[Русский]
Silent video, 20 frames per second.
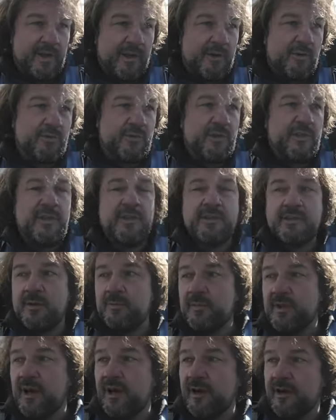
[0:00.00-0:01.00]
как он на них
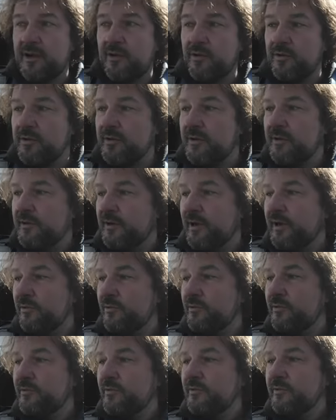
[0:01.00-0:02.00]
там наорал, как
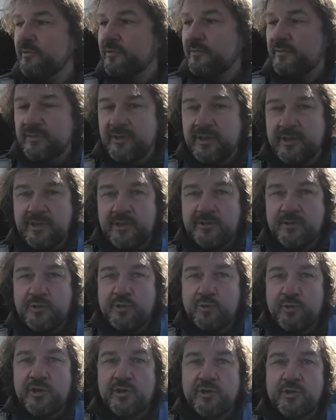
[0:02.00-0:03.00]
он говорит,
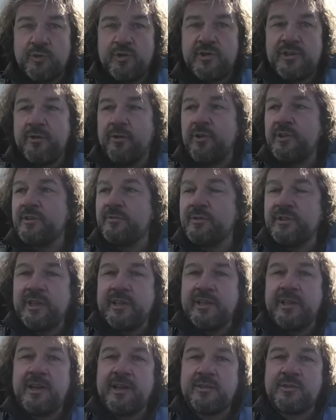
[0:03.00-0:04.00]
суки, что делаете, вы
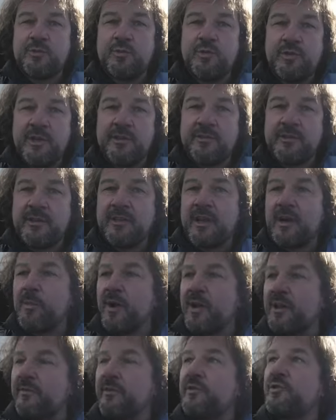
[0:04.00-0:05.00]
накера студента,
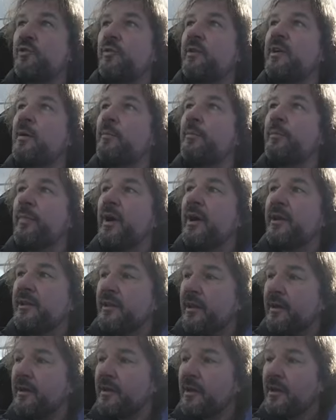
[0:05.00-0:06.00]
нормального чувака,
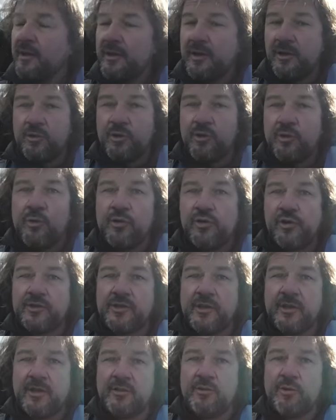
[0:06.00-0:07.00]
парня, который
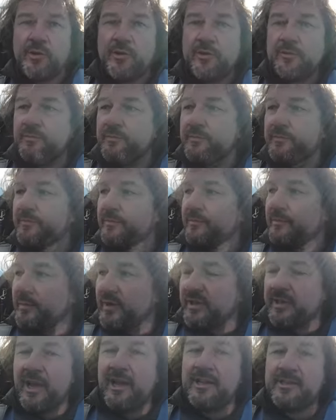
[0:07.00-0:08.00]
учится, который
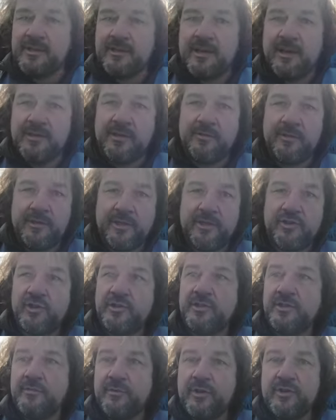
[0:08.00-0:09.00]
пытается как-то в этой
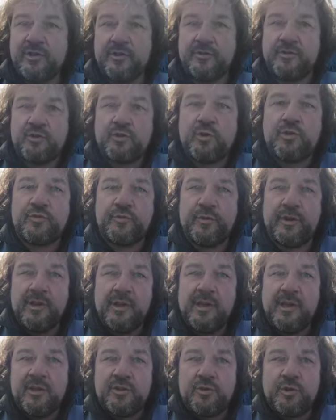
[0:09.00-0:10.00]
жизни выжить, что ж вы,
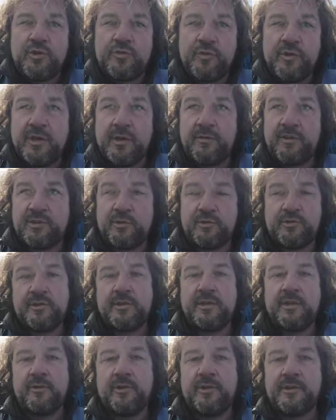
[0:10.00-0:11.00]
что ж вы кровососы
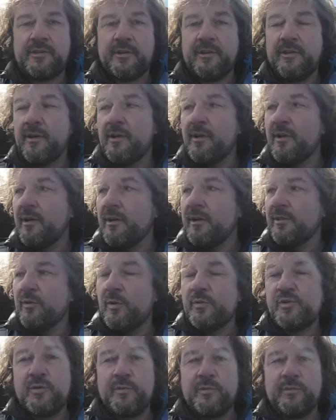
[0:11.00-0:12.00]
делаете. Ну, в
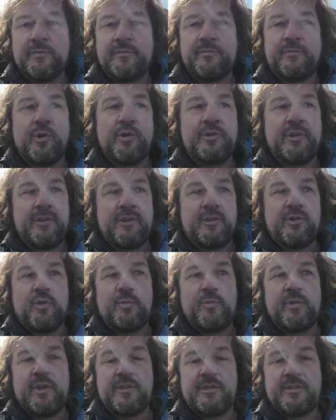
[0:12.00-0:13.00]
общем, бодренько
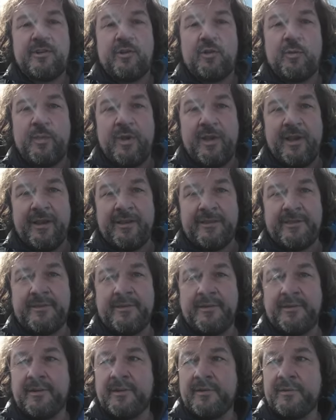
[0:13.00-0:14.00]
он меня сделал билет,
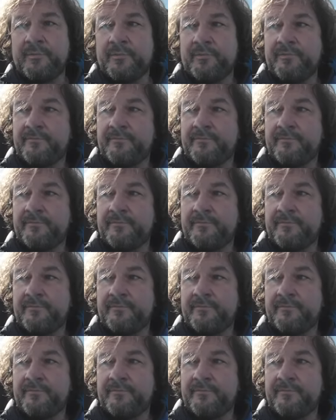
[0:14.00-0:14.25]
э,